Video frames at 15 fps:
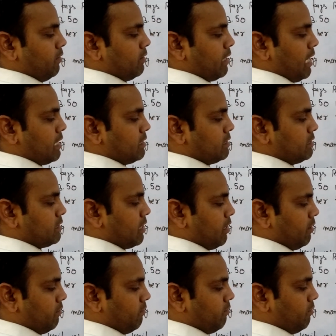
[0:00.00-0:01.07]
नाइन जा
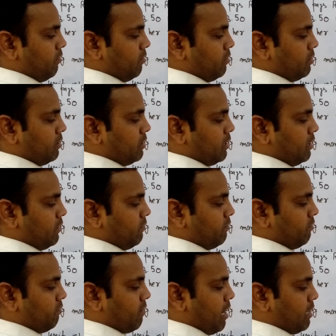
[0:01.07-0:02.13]
फोर्टी
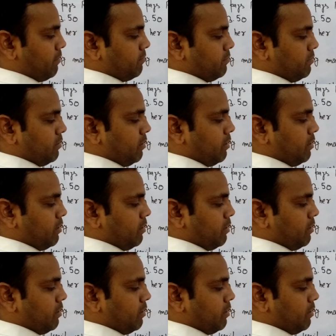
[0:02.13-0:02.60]
फाइव